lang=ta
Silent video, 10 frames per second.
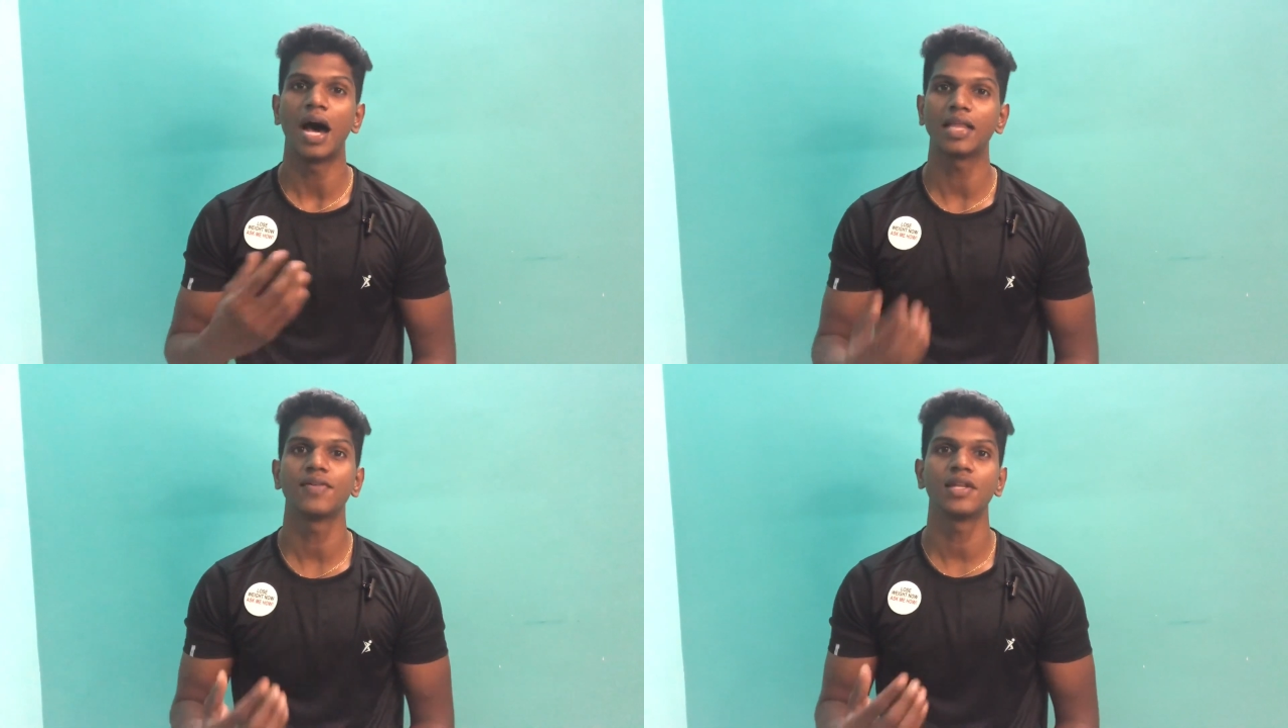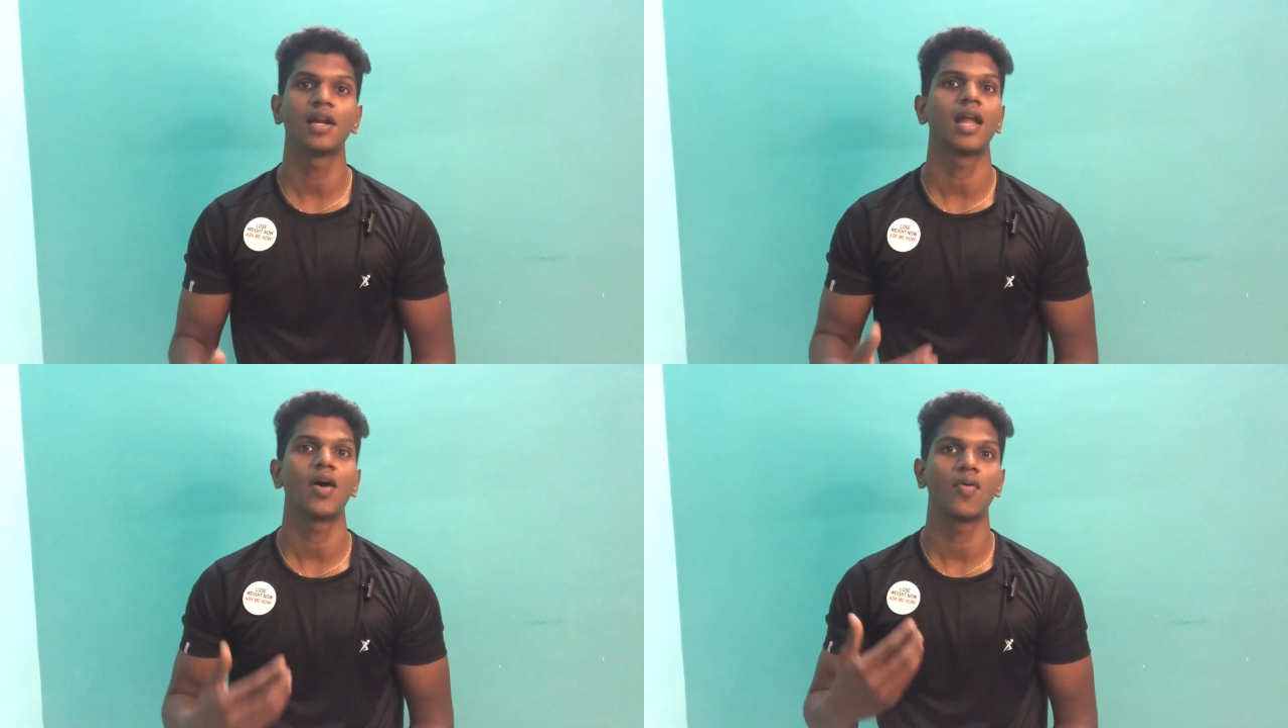அதை வந்து
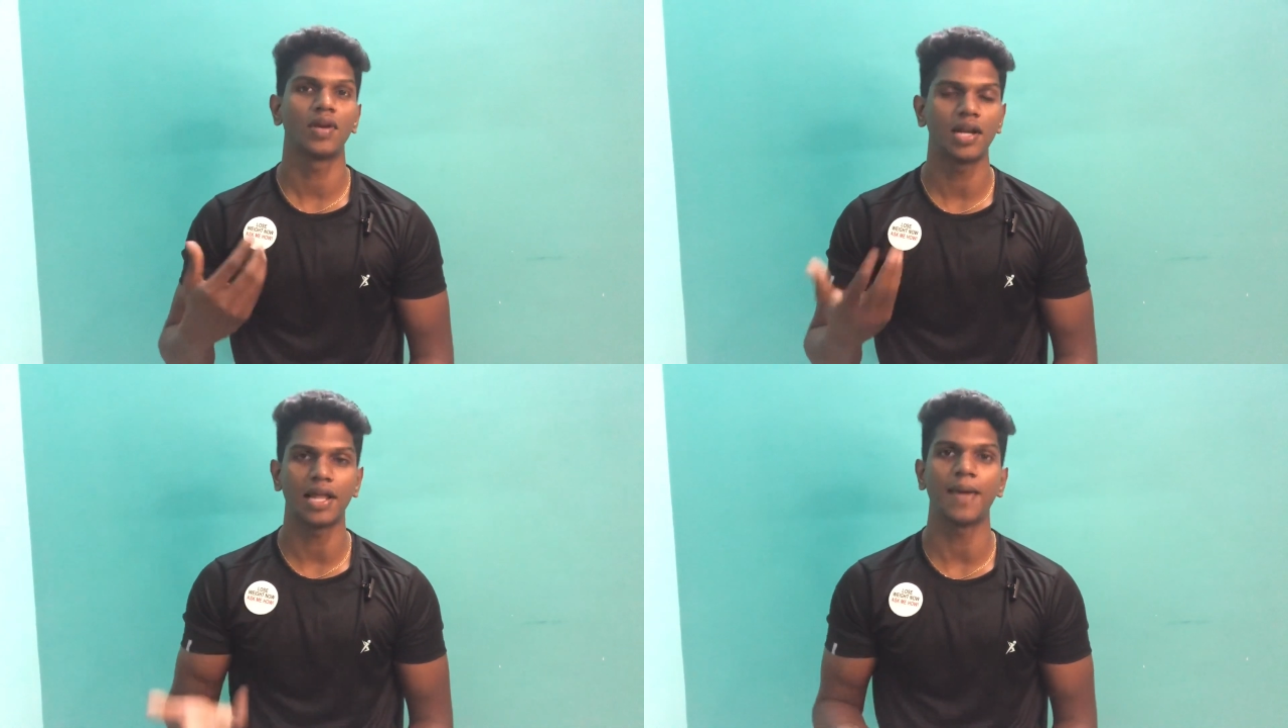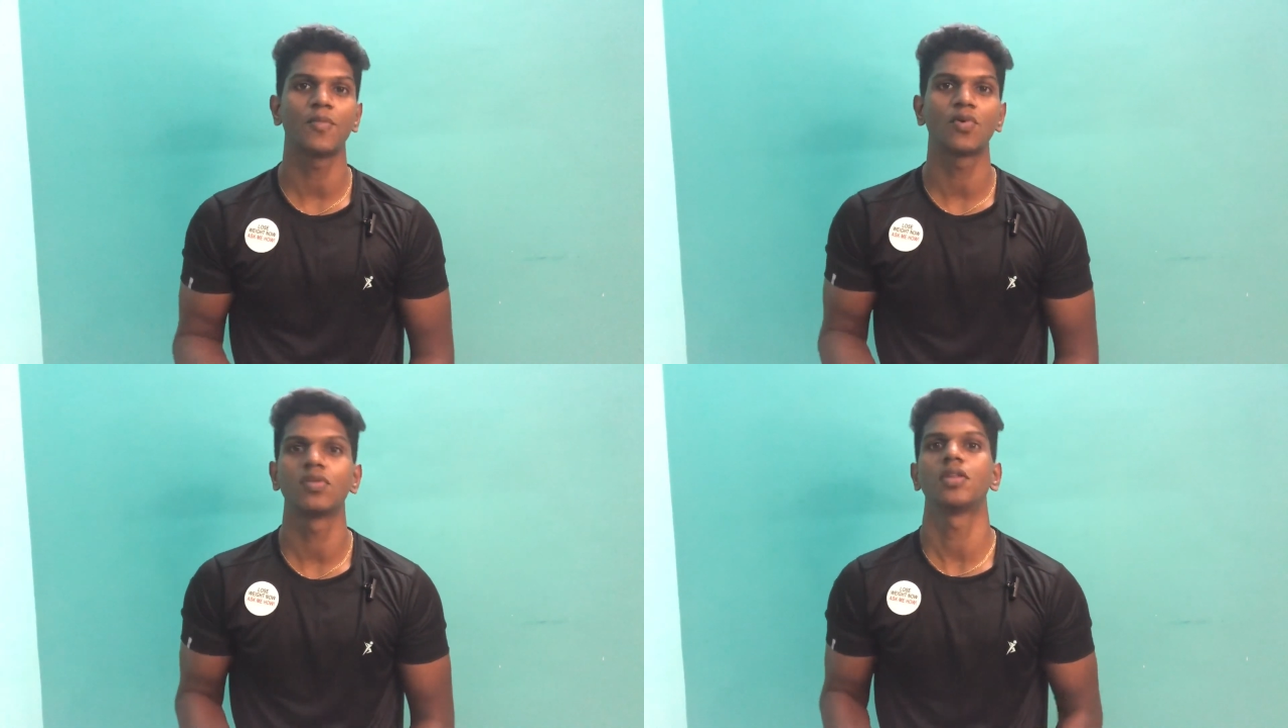என்னன்னா அவங்க வந்து
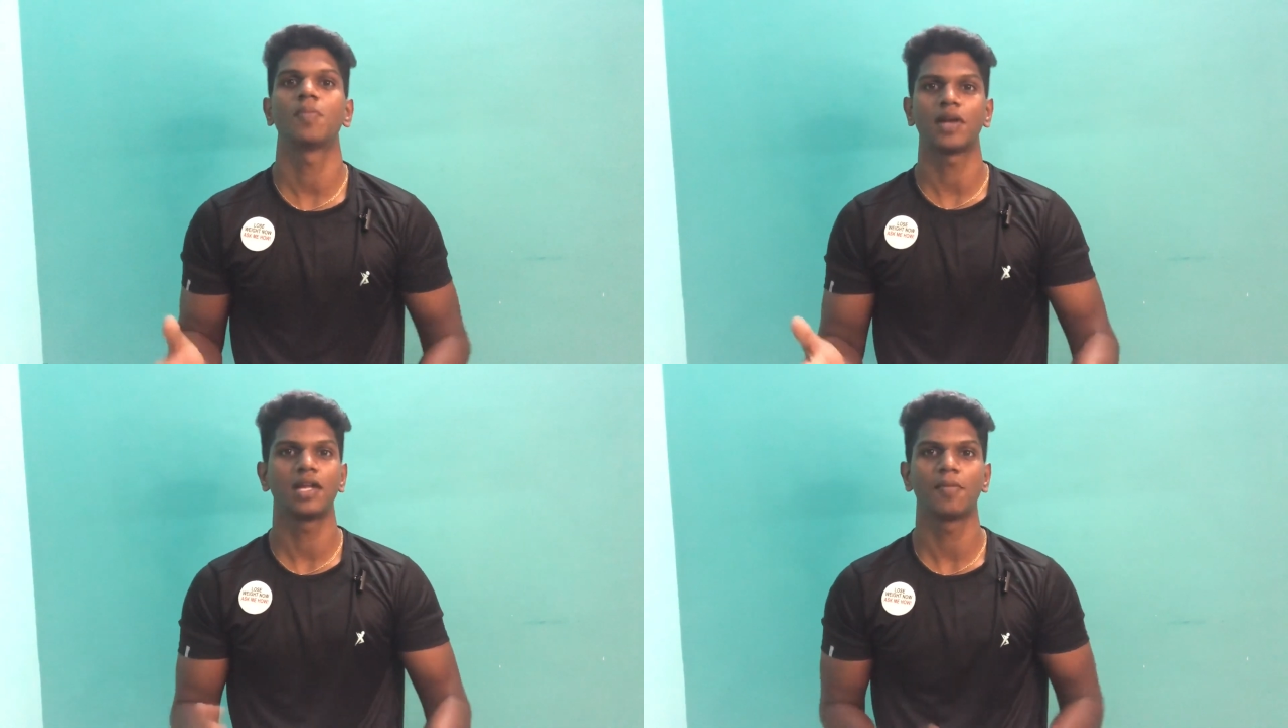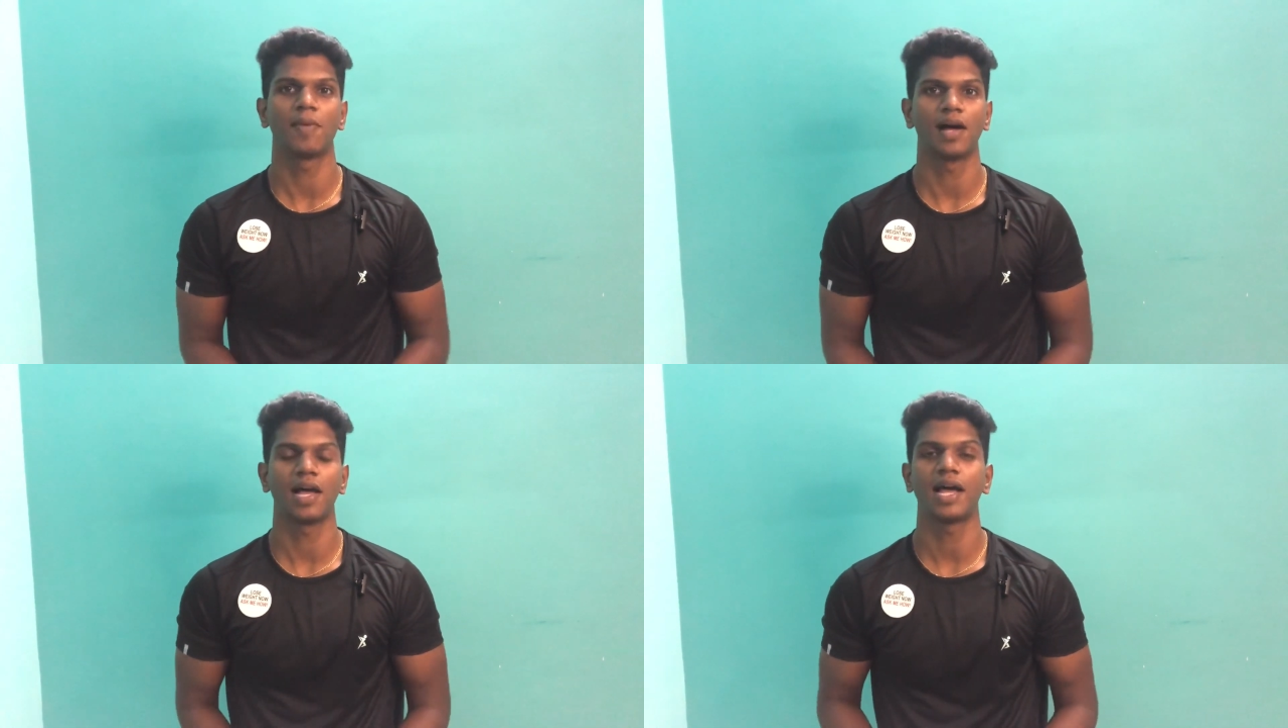டைம் கொடுத்து
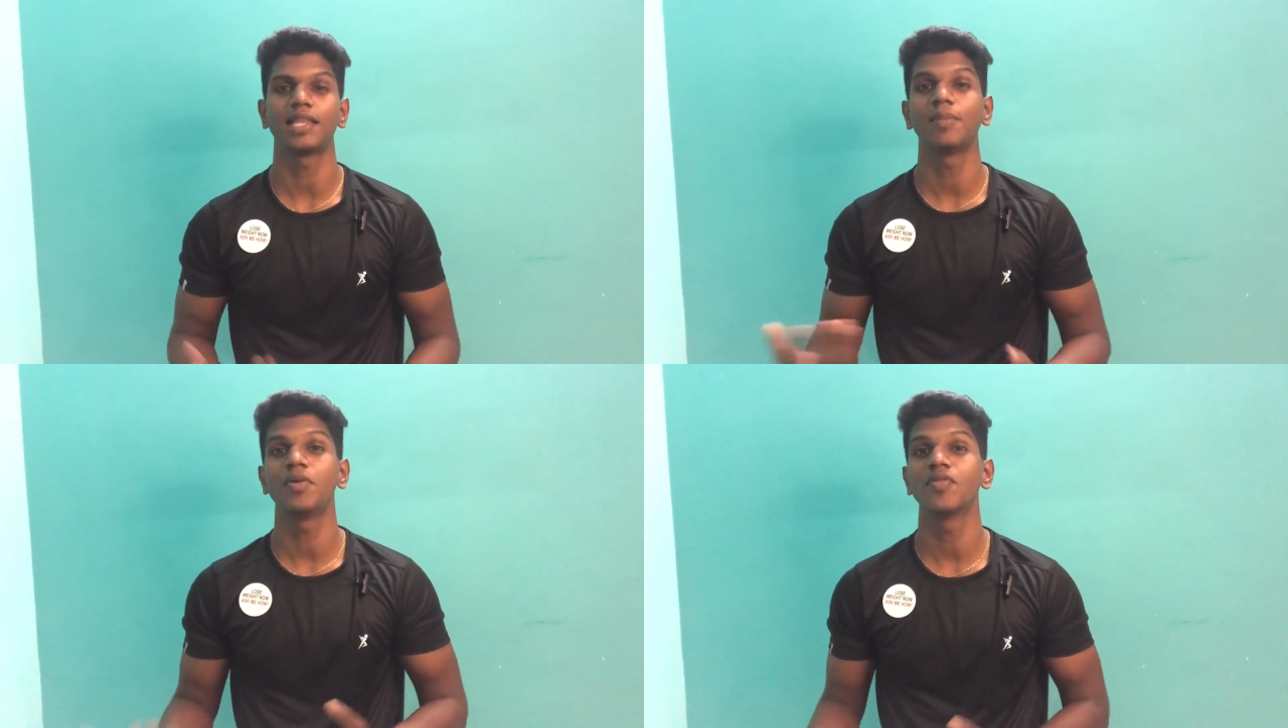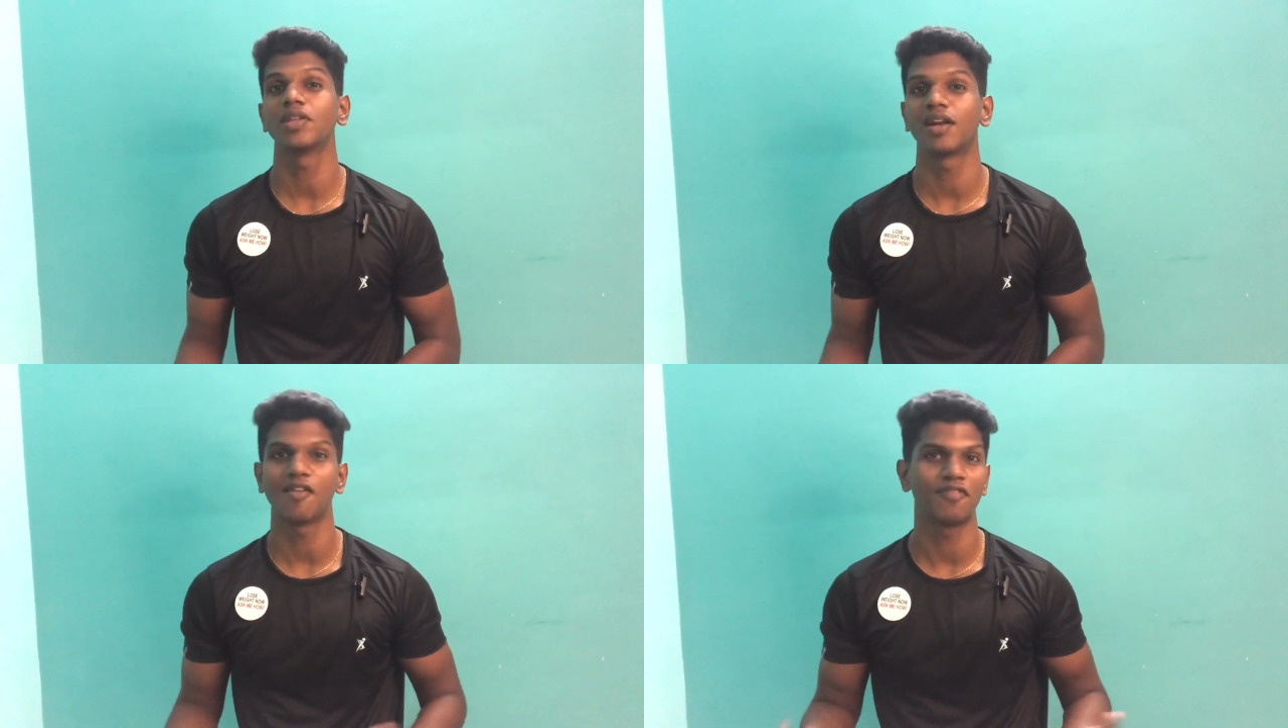பண்ணியிருப்பாங்க அதை எப்படி
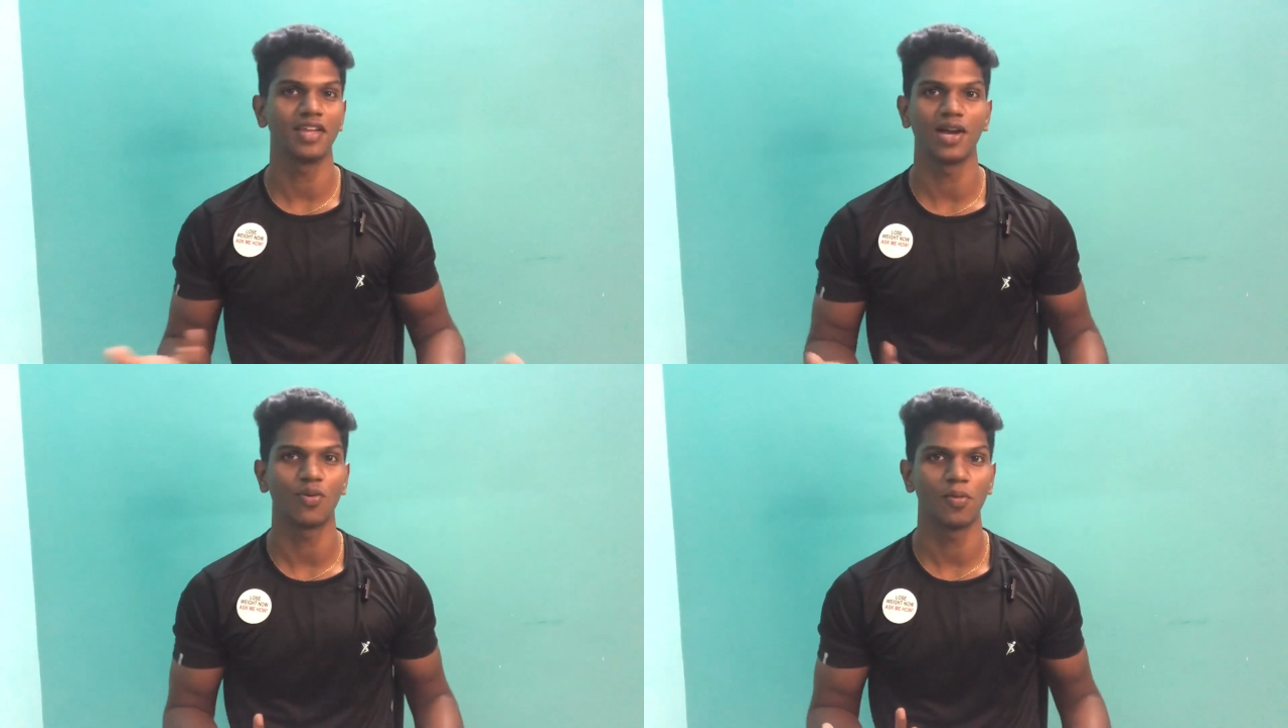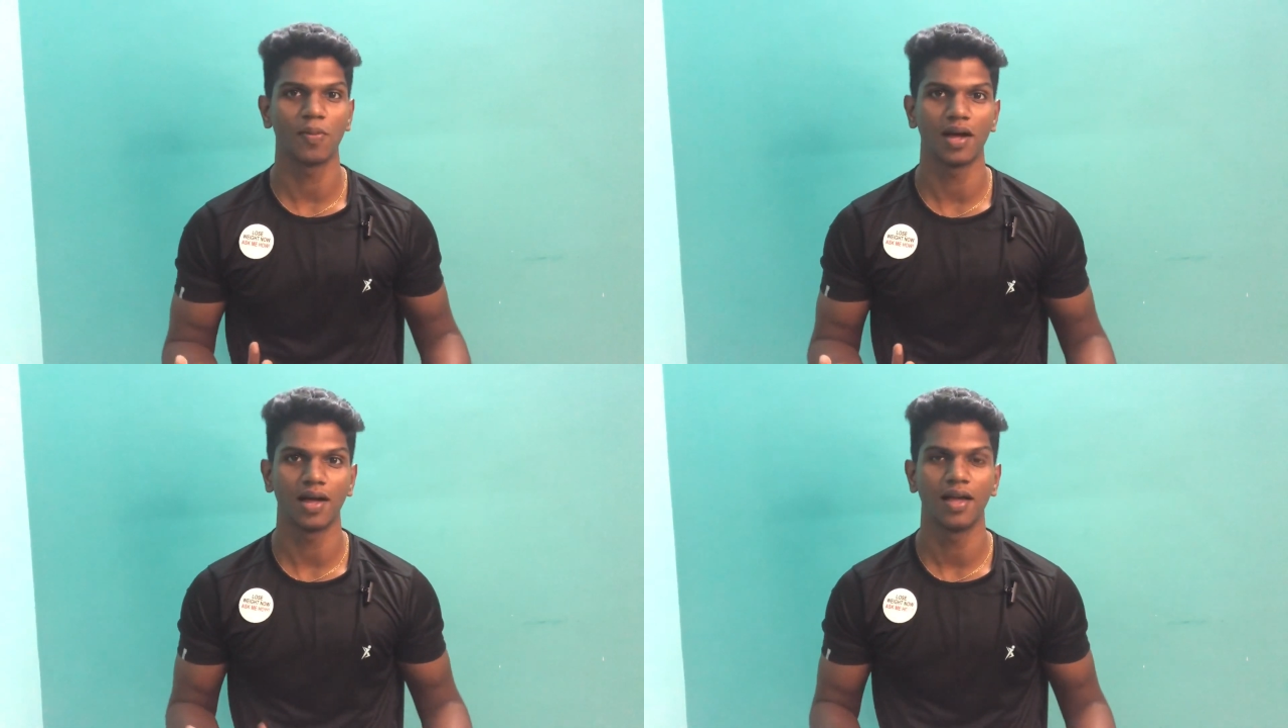வந்து என்னன்னா ஃப்ரீயா
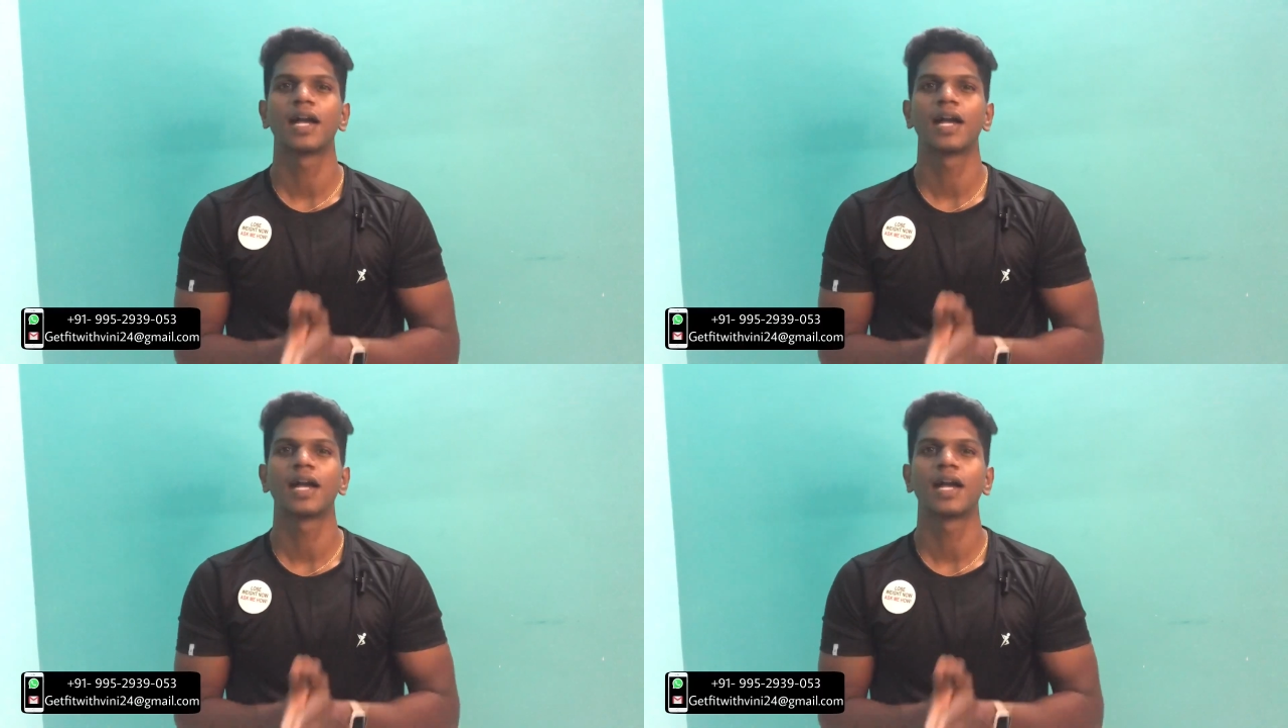கொடுப்பாங்க